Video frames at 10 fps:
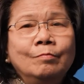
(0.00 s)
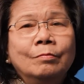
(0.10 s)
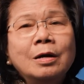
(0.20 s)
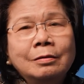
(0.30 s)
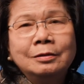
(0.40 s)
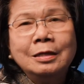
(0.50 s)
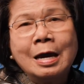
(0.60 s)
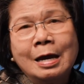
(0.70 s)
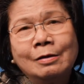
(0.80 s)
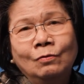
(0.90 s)
mức
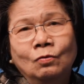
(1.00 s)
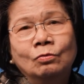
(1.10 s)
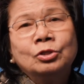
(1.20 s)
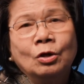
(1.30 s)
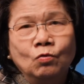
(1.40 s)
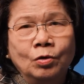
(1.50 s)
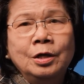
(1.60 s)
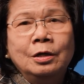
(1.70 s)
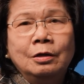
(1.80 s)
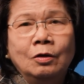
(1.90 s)
giá của sầu
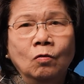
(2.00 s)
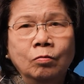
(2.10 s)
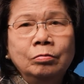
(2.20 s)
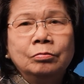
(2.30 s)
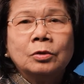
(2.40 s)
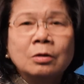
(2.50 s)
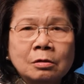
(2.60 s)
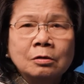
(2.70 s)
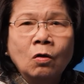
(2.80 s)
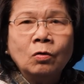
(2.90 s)
riêng cũng
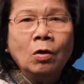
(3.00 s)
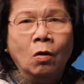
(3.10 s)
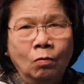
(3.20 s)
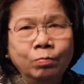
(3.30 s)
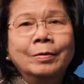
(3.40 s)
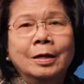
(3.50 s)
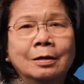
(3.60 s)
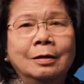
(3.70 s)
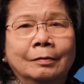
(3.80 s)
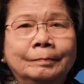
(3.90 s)
tương đối ổn
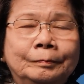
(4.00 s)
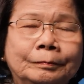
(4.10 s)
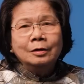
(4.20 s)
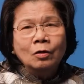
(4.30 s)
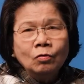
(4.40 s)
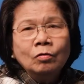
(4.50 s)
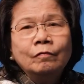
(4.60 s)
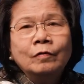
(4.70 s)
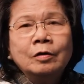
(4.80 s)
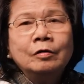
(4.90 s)
định đối
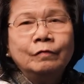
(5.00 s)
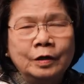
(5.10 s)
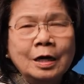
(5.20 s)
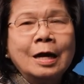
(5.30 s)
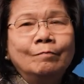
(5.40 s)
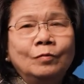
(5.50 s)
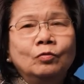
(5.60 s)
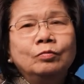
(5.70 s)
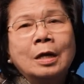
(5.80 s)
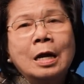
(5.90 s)
với việt nam
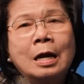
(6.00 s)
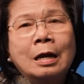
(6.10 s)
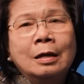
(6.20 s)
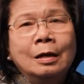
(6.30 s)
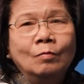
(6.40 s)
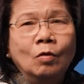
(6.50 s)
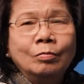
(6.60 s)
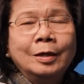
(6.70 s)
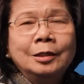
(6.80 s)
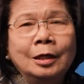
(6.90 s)
chúng ta
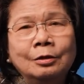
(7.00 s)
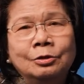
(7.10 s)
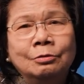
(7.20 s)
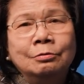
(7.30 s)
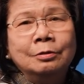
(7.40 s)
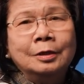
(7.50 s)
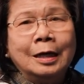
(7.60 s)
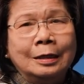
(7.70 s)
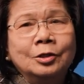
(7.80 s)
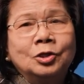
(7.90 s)
một cái thị trường
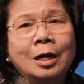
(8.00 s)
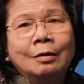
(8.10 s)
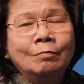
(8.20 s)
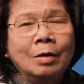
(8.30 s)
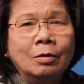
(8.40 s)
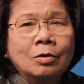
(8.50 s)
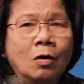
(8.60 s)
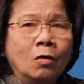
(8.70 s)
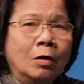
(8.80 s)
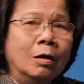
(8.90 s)
cạnh tranh mà nó
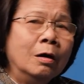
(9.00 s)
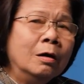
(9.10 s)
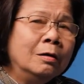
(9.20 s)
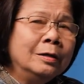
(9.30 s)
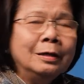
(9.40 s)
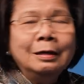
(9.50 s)
còn hơi